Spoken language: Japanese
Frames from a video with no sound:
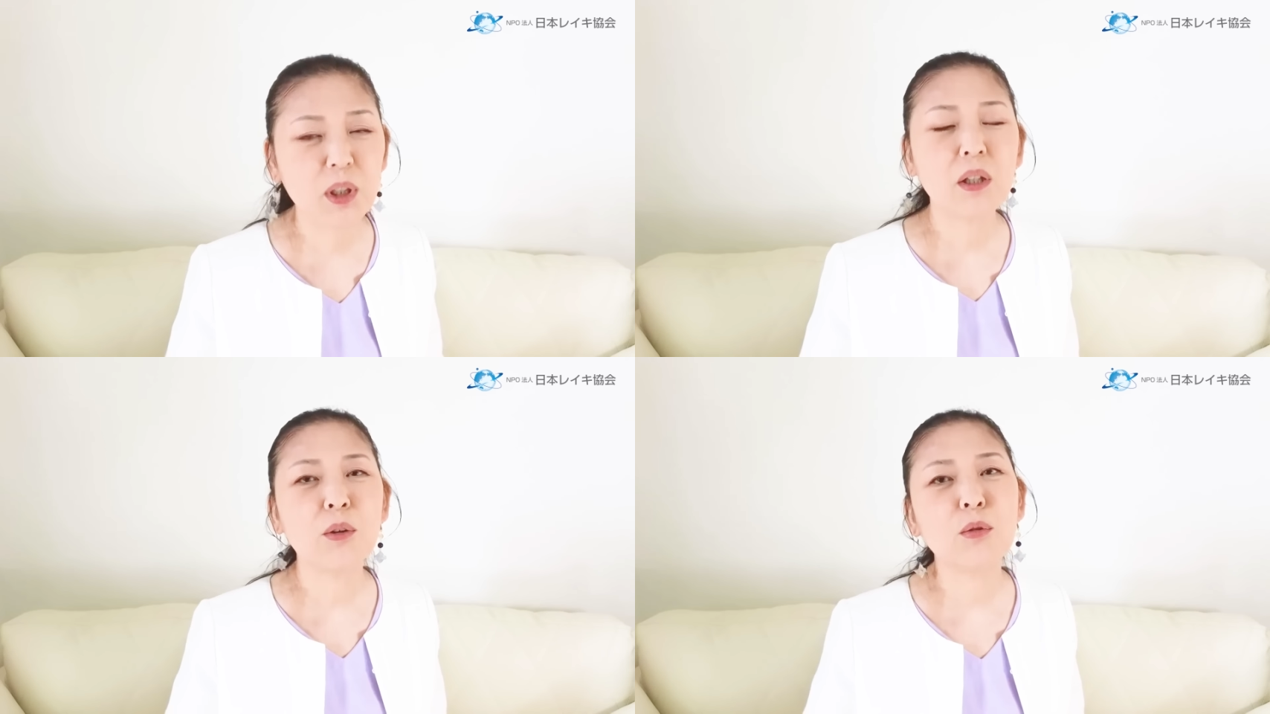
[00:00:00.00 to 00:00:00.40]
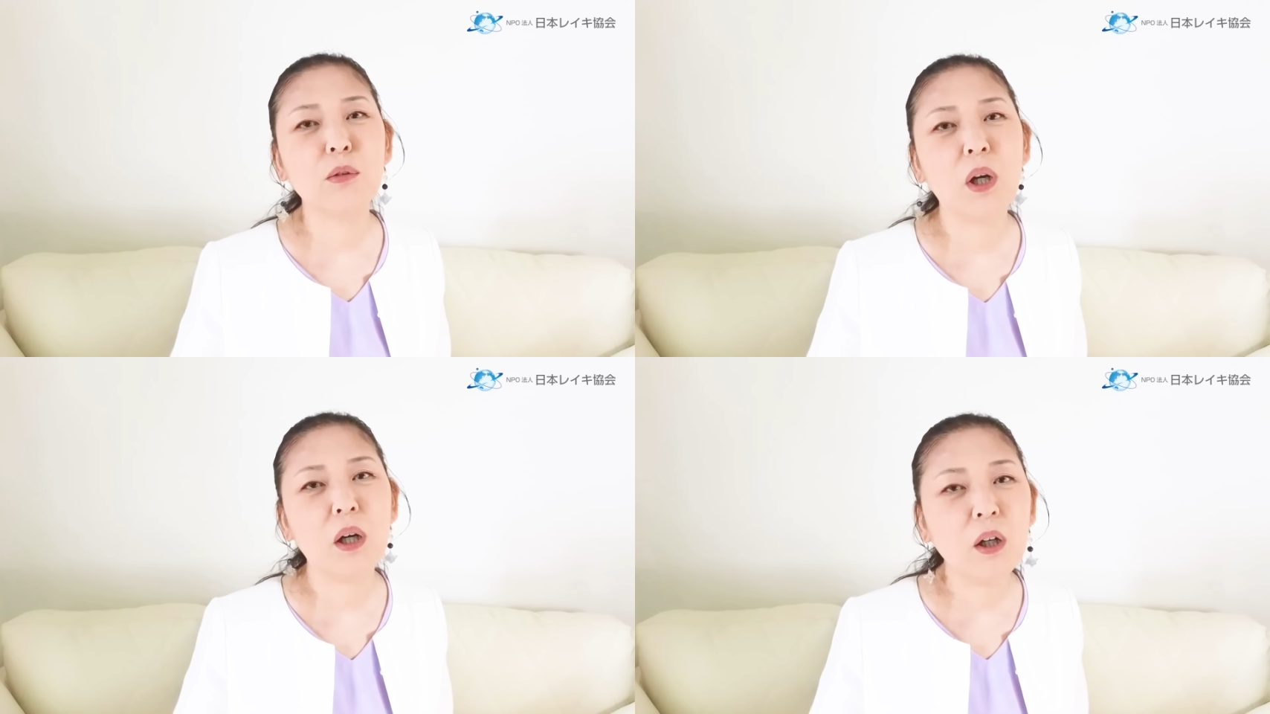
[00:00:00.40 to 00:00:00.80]
みたいなこ
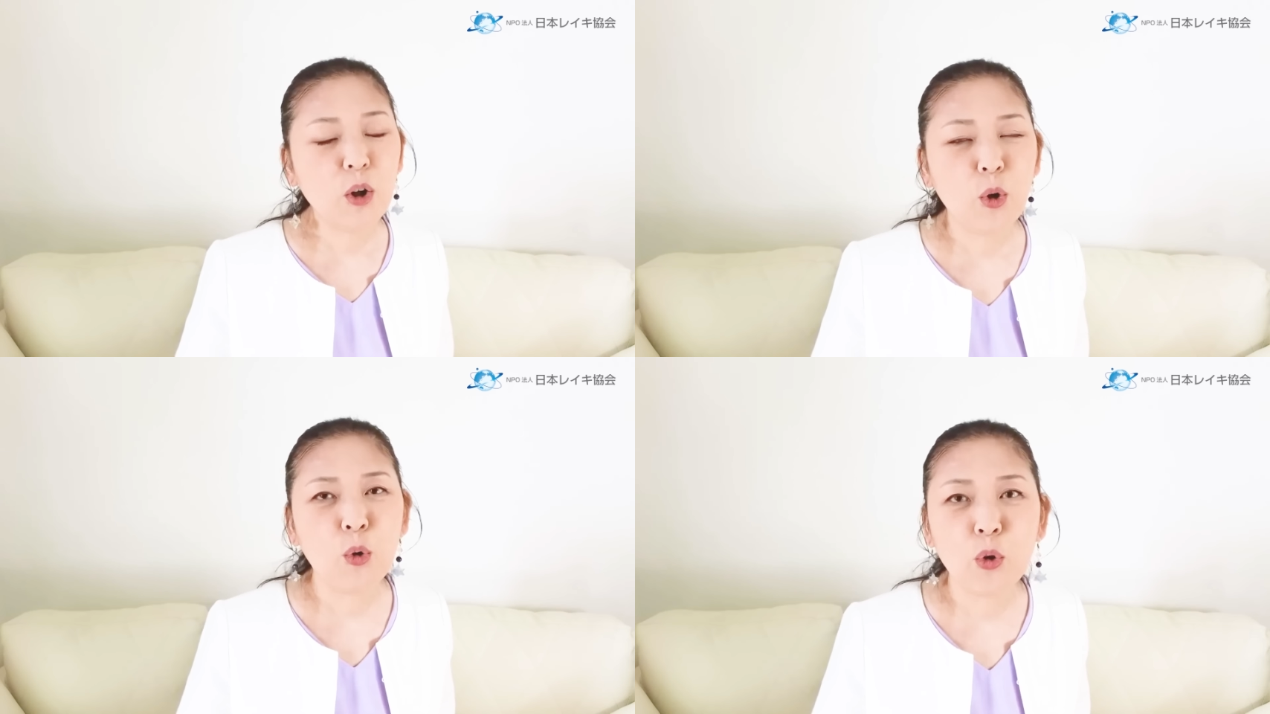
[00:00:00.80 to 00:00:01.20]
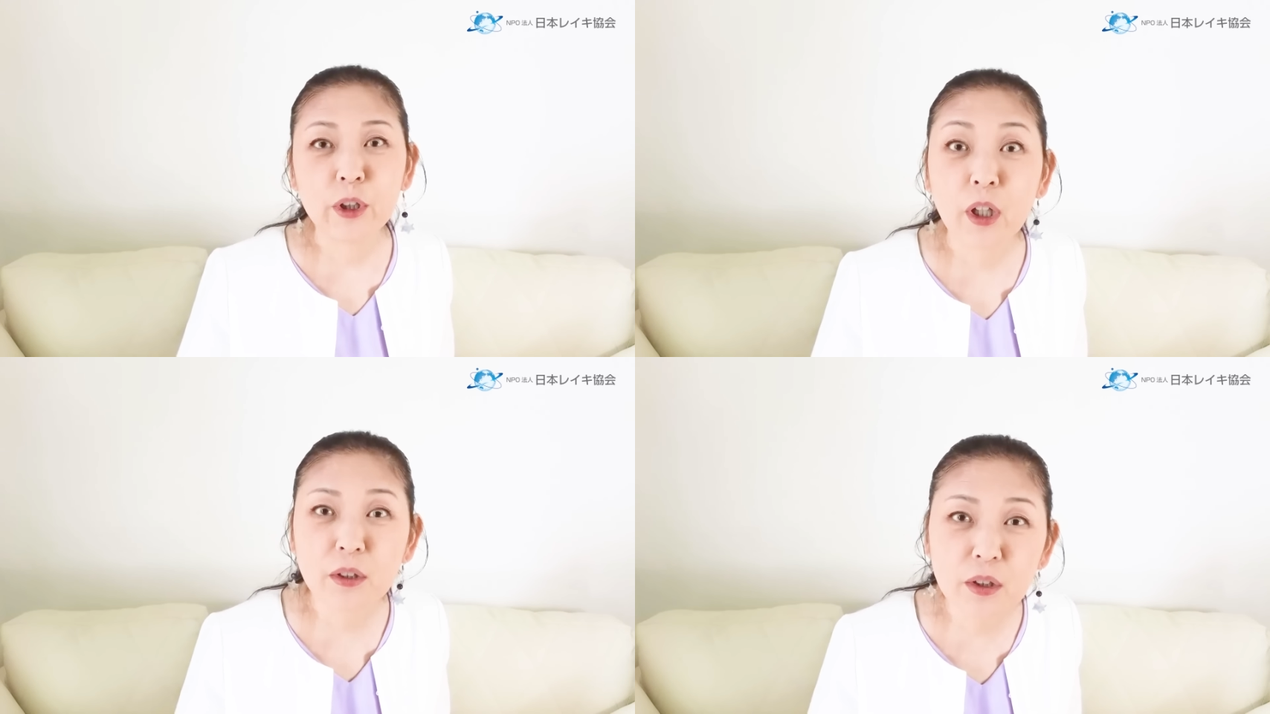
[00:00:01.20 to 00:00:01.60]
とが起
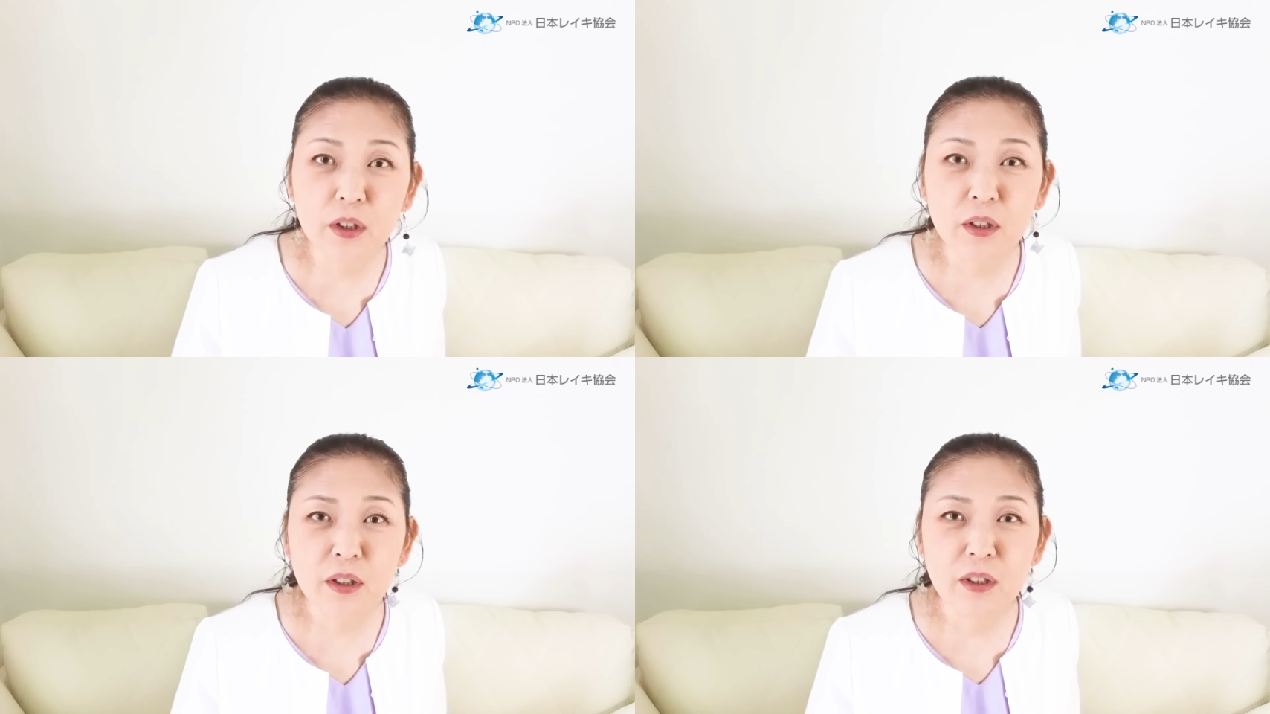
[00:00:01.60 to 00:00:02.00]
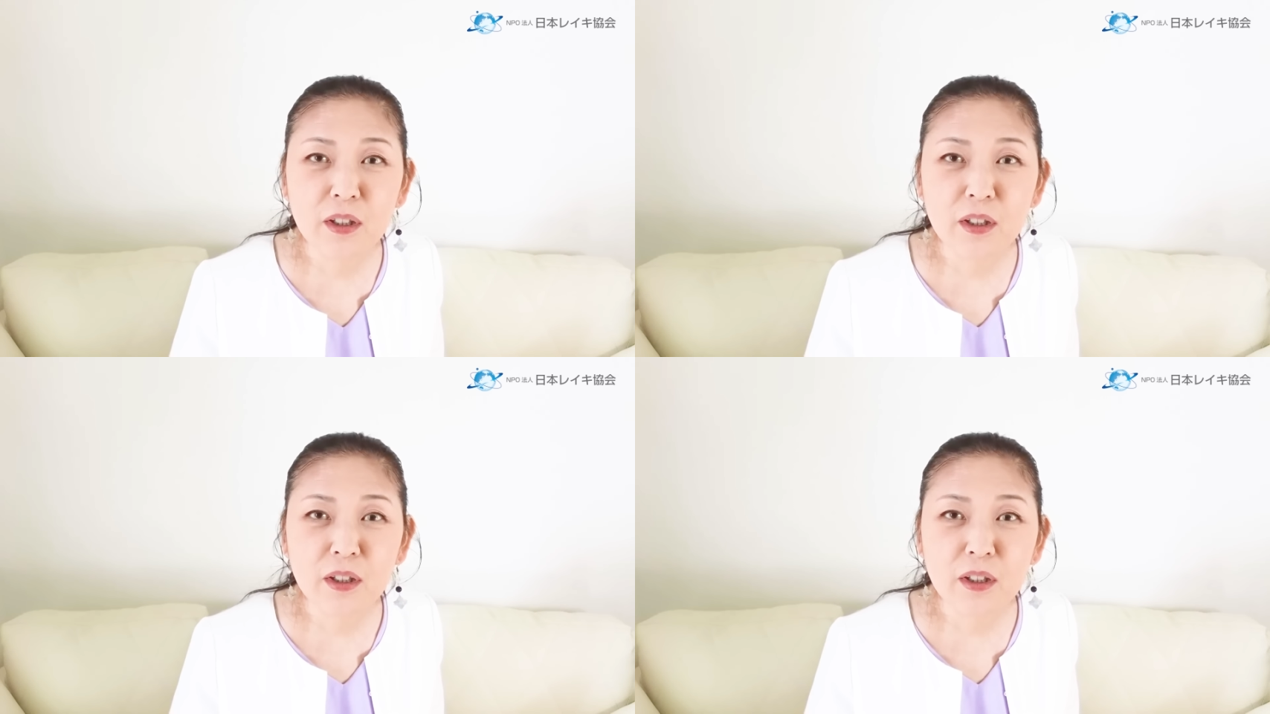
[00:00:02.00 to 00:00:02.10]
こりやすい。